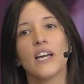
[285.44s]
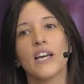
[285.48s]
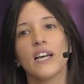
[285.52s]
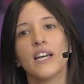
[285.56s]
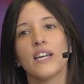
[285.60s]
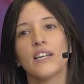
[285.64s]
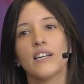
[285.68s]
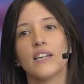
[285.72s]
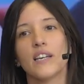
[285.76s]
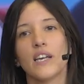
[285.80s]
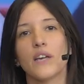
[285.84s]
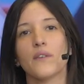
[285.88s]

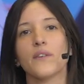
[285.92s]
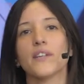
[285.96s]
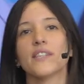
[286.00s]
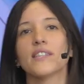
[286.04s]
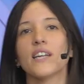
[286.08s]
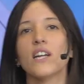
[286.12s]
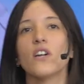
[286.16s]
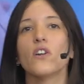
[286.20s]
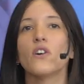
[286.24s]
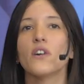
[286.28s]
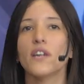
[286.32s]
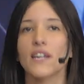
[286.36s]

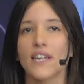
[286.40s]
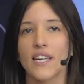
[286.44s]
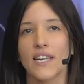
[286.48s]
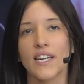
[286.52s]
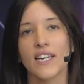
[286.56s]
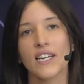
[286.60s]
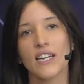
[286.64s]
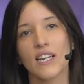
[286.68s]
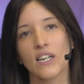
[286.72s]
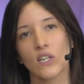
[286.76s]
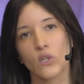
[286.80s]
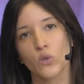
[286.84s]
evitar lo que es
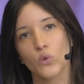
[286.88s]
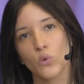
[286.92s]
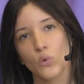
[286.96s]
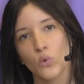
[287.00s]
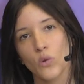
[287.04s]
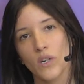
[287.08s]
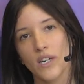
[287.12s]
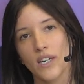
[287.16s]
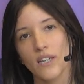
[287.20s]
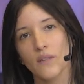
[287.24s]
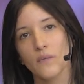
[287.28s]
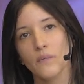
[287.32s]
el
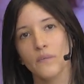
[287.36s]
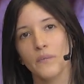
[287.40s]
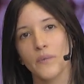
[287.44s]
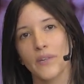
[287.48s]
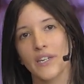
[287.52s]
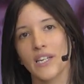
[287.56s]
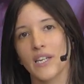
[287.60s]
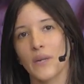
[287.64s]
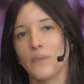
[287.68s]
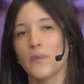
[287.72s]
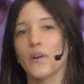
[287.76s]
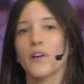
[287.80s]
azúcar, por
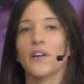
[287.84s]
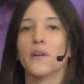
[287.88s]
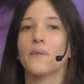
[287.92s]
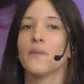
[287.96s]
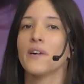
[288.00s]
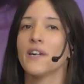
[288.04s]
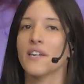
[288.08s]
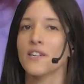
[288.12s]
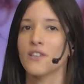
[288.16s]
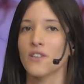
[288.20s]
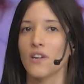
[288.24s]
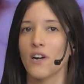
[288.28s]
ejemplo,
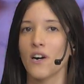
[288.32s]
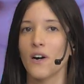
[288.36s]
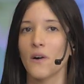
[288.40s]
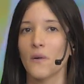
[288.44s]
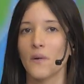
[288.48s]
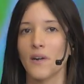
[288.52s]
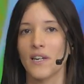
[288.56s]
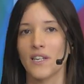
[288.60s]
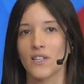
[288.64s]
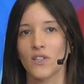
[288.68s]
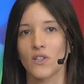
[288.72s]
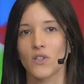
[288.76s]
habíamos estado
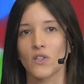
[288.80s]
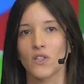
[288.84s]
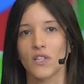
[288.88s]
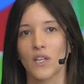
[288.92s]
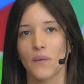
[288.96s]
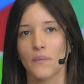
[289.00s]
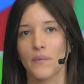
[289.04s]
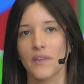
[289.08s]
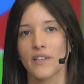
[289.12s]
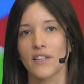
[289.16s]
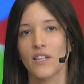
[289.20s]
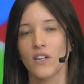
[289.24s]
hablando
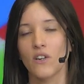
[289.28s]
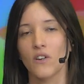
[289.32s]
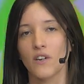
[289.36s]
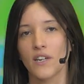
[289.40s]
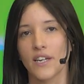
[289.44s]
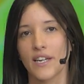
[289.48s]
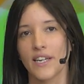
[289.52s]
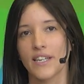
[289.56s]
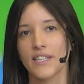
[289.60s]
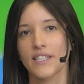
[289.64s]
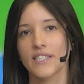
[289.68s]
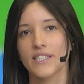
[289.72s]
también de lo
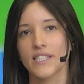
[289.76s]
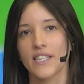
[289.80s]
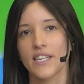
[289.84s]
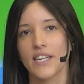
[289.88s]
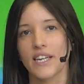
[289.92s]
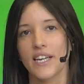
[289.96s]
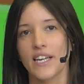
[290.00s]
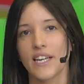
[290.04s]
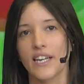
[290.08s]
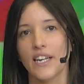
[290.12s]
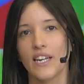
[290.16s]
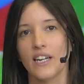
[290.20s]
que es
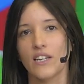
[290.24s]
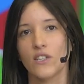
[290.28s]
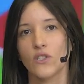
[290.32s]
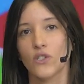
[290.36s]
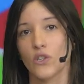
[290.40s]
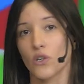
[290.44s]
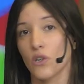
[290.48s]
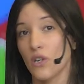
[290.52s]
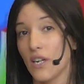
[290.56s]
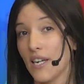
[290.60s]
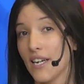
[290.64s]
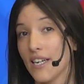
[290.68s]
el
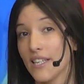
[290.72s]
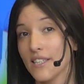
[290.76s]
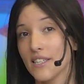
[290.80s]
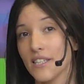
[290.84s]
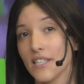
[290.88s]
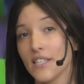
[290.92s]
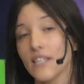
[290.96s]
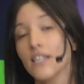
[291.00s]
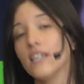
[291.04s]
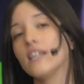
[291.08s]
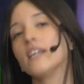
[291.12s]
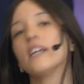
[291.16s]

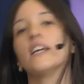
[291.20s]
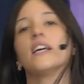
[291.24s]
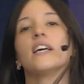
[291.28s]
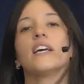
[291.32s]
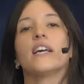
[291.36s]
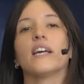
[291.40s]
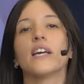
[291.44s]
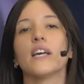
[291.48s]
chocolate, mm.